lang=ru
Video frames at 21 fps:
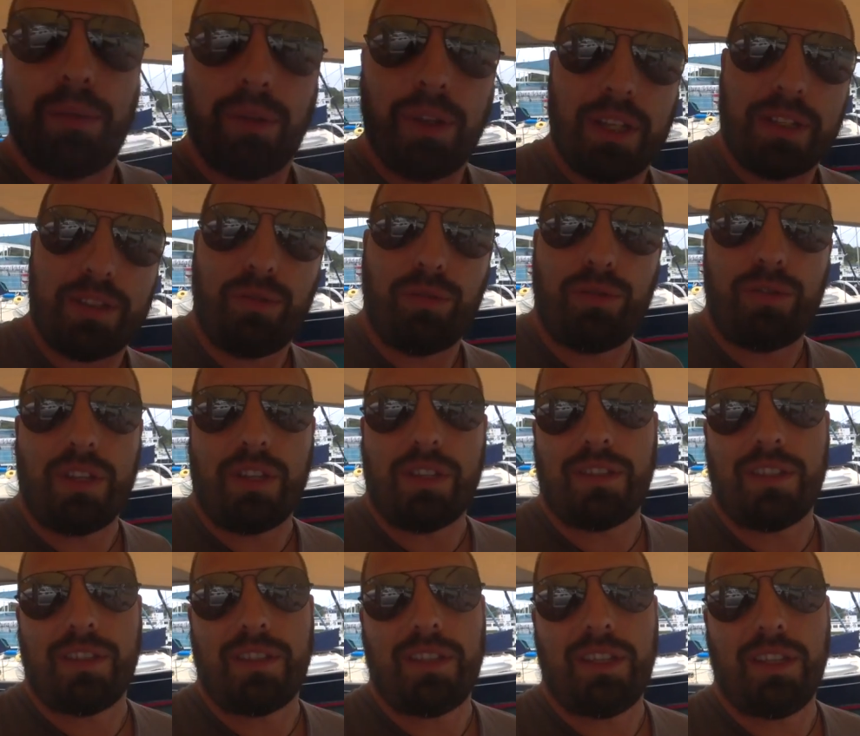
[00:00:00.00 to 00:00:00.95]
у нас тут
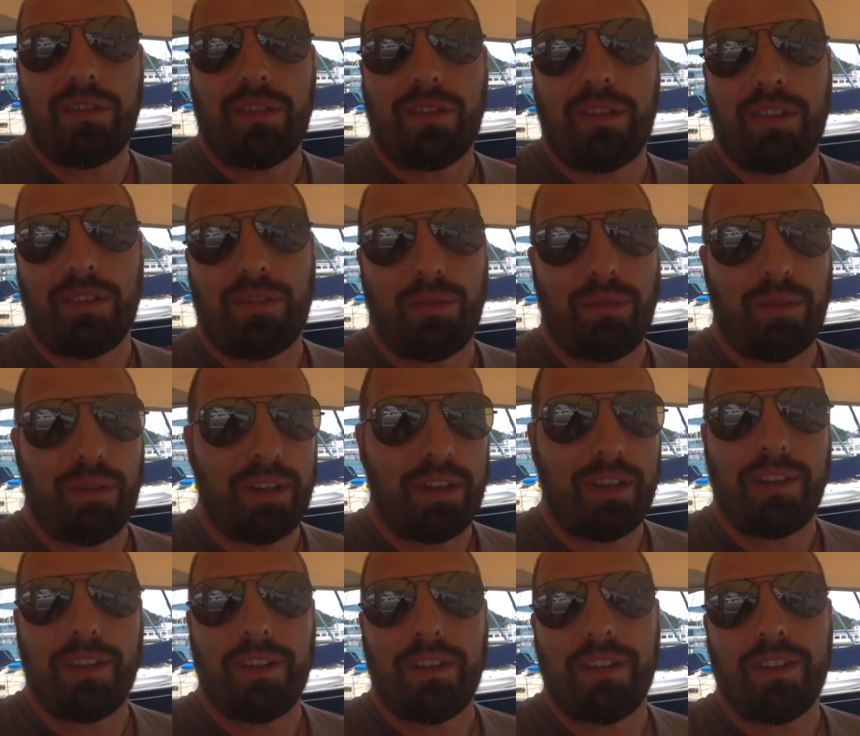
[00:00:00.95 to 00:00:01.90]
есть сосед,
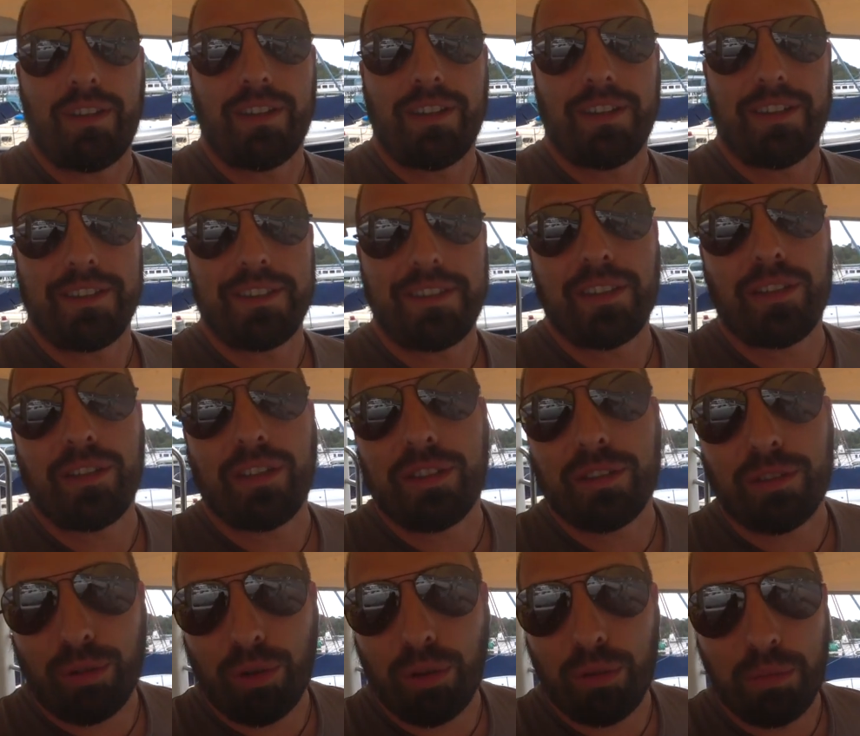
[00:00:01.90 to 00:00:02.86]
который э,
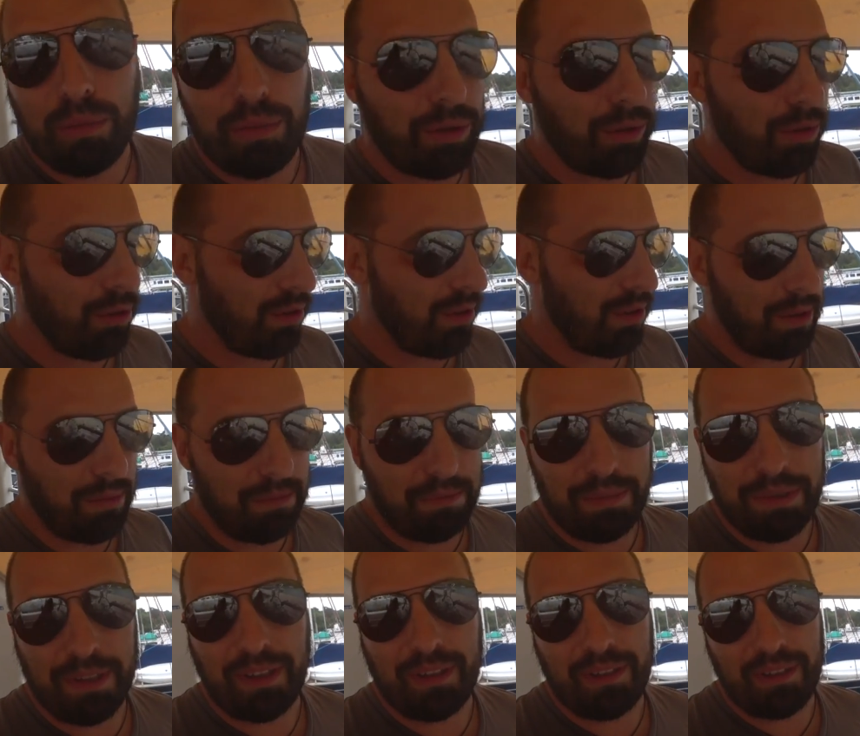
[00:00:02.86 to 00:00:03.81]
делает ром, и он нам
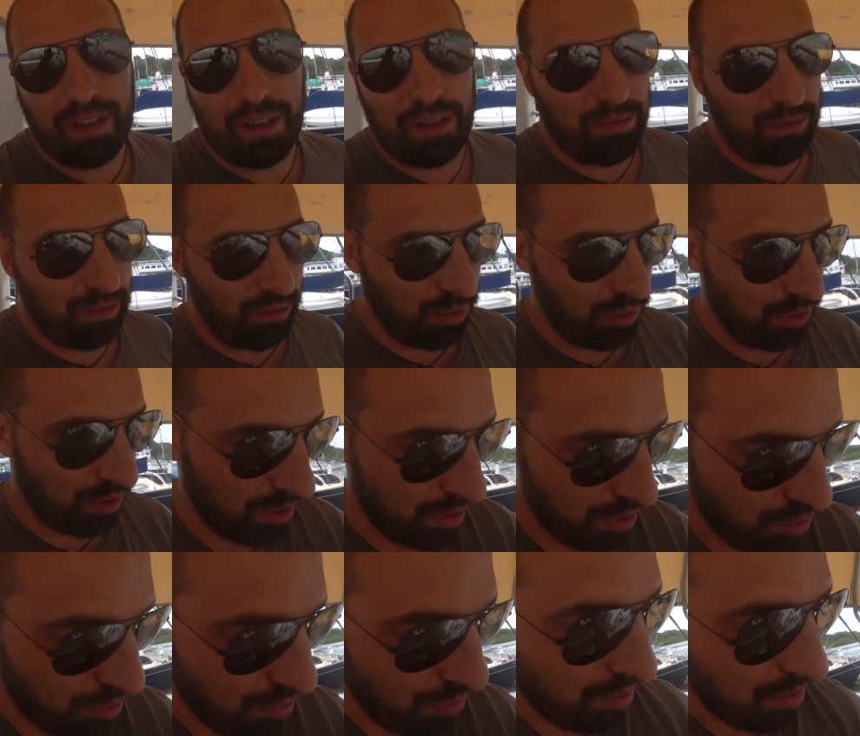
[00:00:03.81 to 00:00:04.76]
подогнал
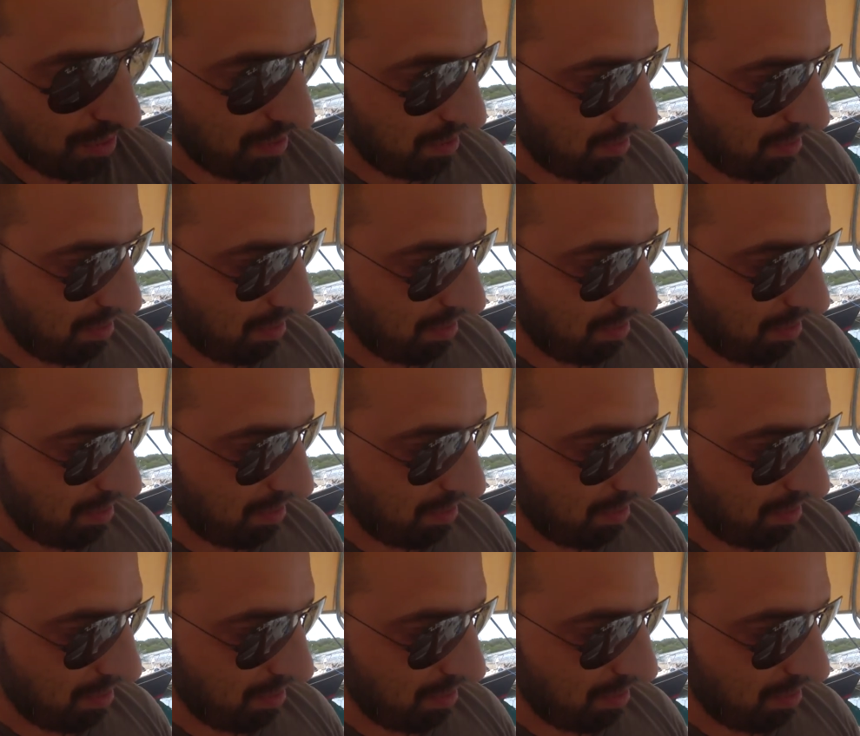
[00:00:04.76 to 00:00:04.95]
бутылочку.